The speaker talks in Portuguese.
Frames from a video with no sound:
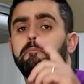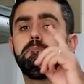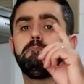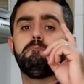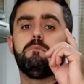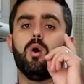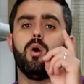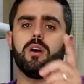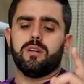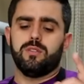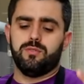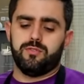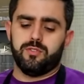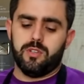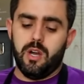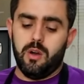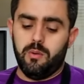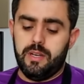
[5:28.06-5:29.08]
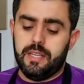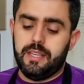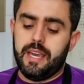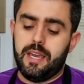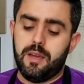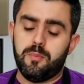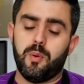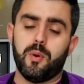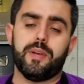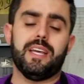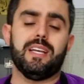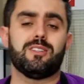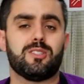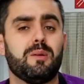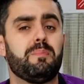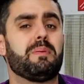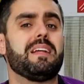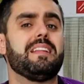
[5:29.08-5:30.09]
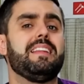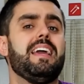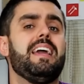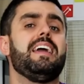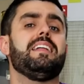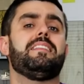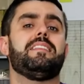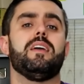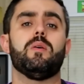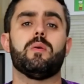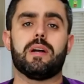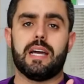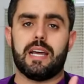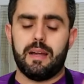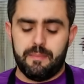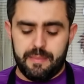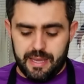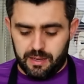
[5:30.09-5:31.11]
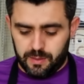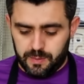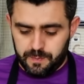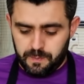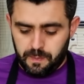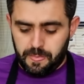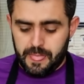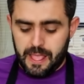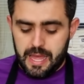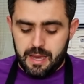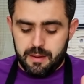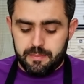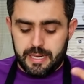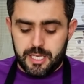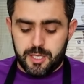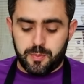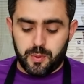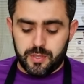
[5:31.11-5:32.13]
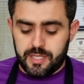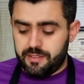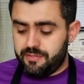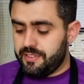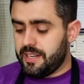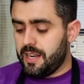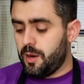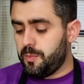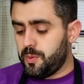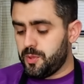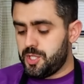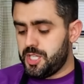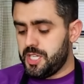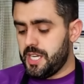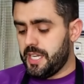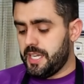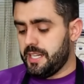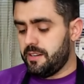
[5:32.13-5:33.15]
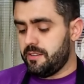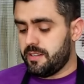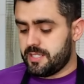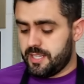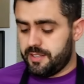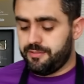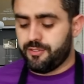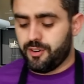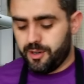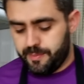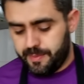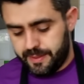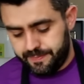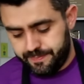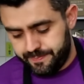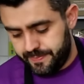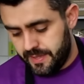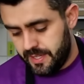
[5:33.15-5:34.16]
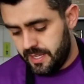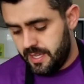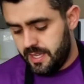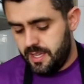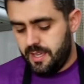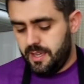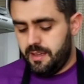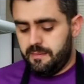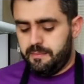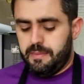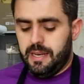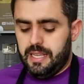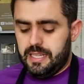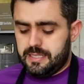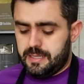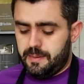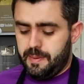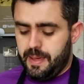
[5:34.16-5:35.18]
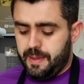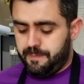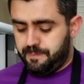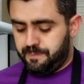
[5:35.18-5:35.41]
boca do fogão, liguei um pouquinho só para derreter o caramelo. Pra gente poder virar o pudim aqui na nossa forma. Beleza, bem?